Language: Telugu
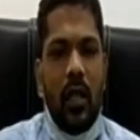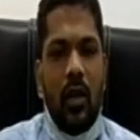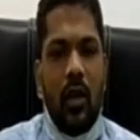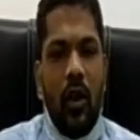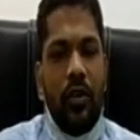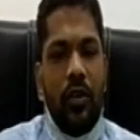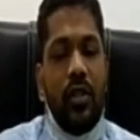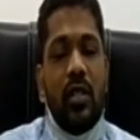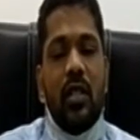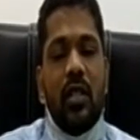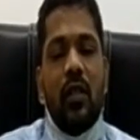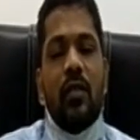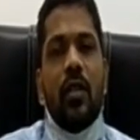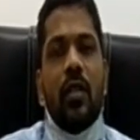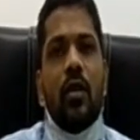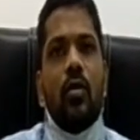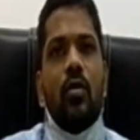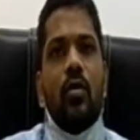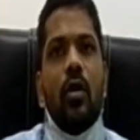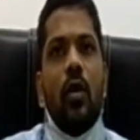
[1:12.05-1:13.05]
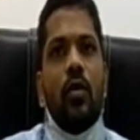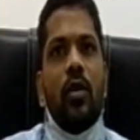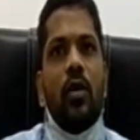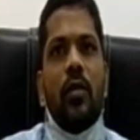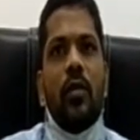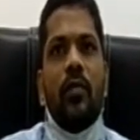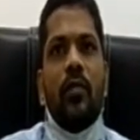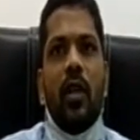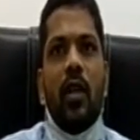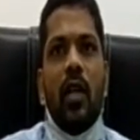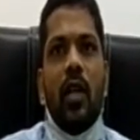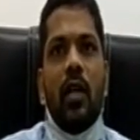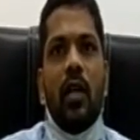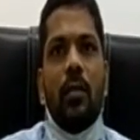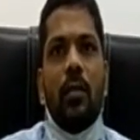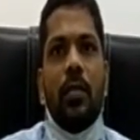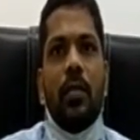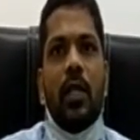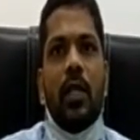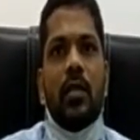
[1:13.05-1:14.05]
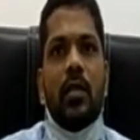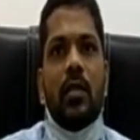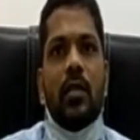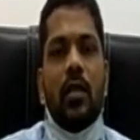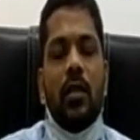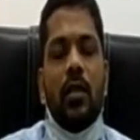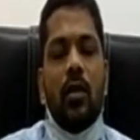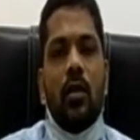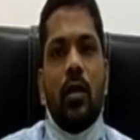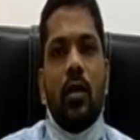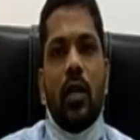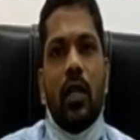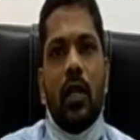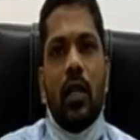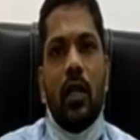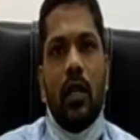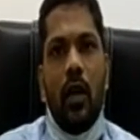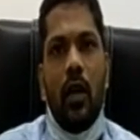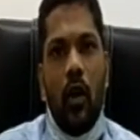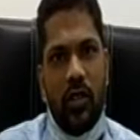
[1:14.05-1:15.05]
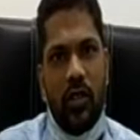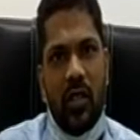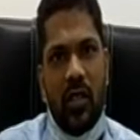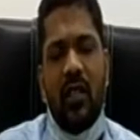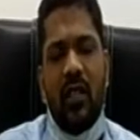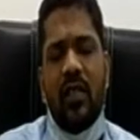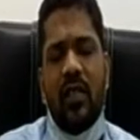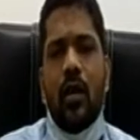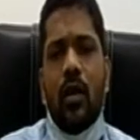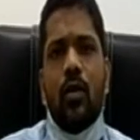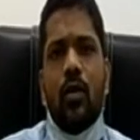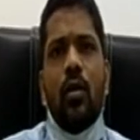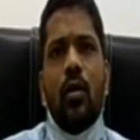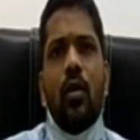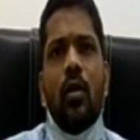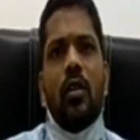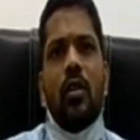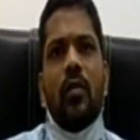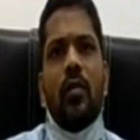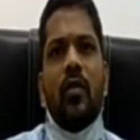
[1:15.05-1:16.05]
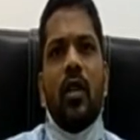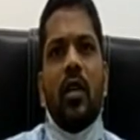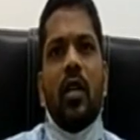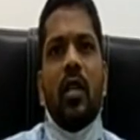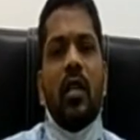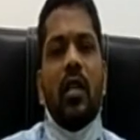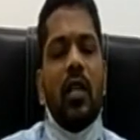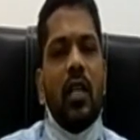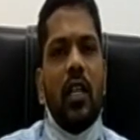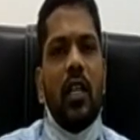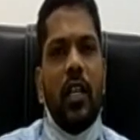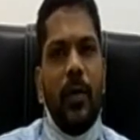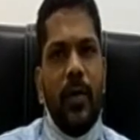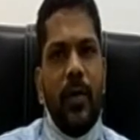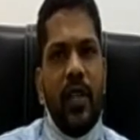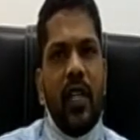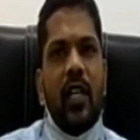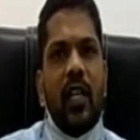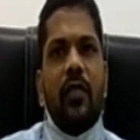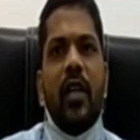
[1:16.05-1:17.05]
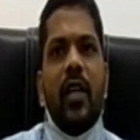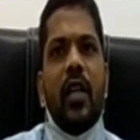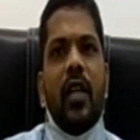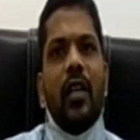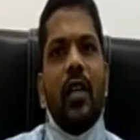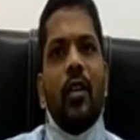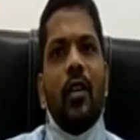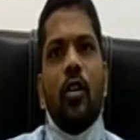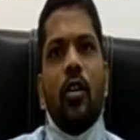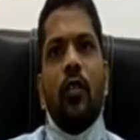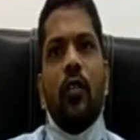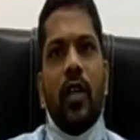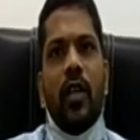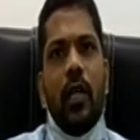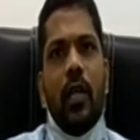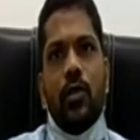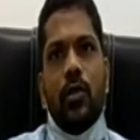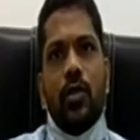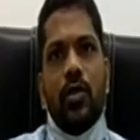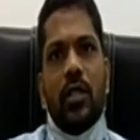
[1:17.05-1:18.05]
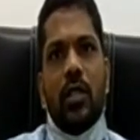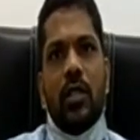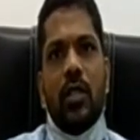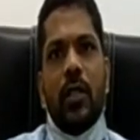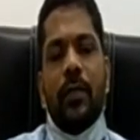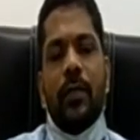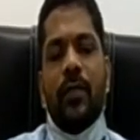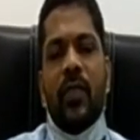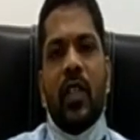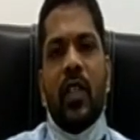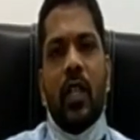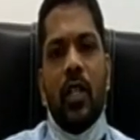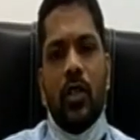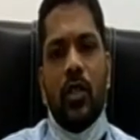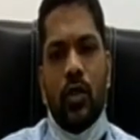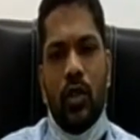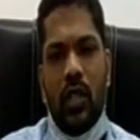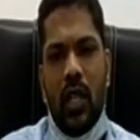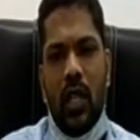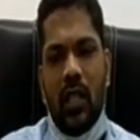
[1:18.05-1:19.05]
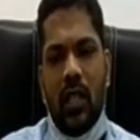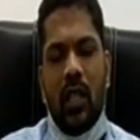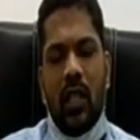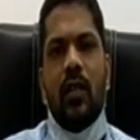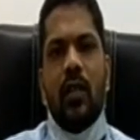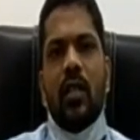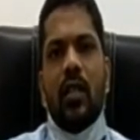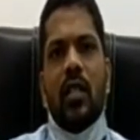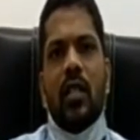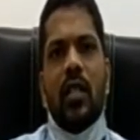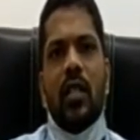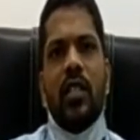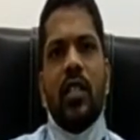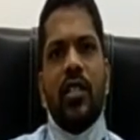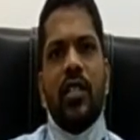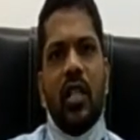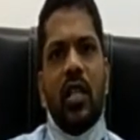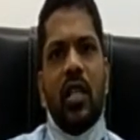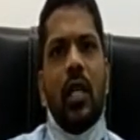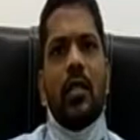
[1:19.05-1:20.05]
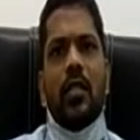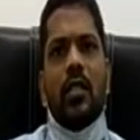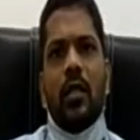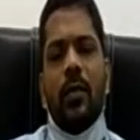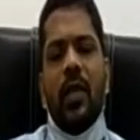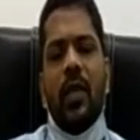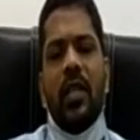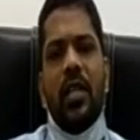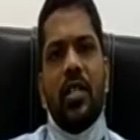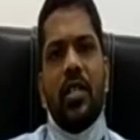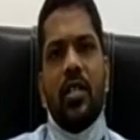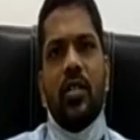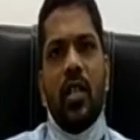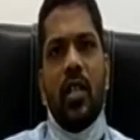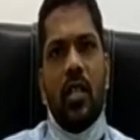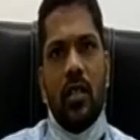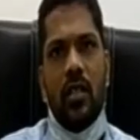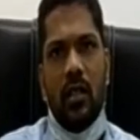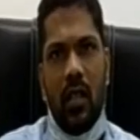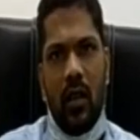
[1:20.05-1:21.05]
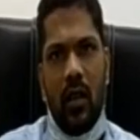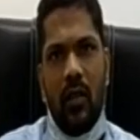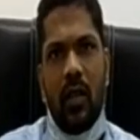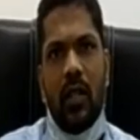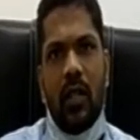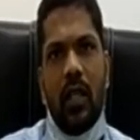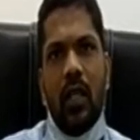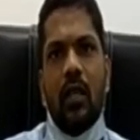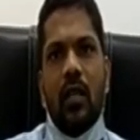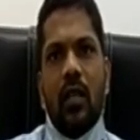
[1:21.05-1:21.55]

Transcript: కాన్షియస్ లెవెల్ తక్కువగా ఉండడం వల్ల ప్లస్ ఇంకోటి ఆక్సిజన్ లెవెల్స్ తక్కువగా ఉండడం వల్ల ఇమీడియట్గా వెంటిలేటర్లో వేయాల్సి వచ్చింది సో దాని తర్వాత ఇనిషియల్గా స్టెబిలైజేషన్ చేసిన తర్వాత